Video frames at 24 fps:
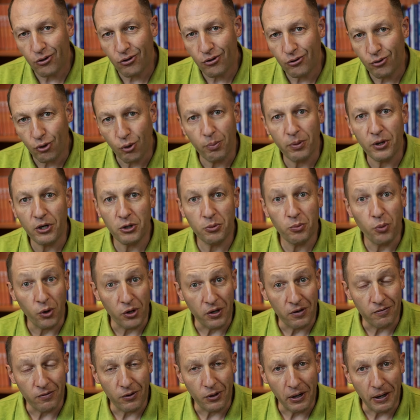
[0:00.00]
то
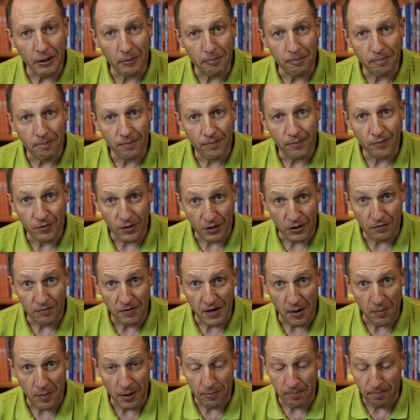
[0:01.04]
причмокивал ли в это
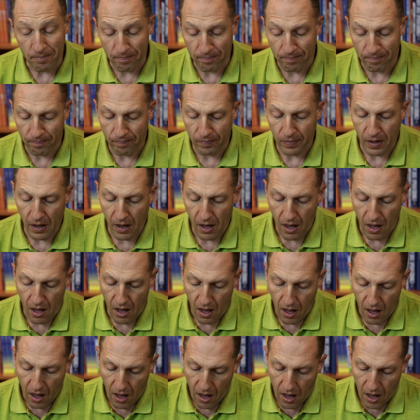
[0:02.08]
время.
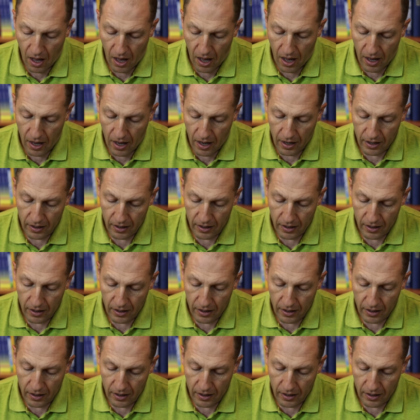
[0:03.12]
А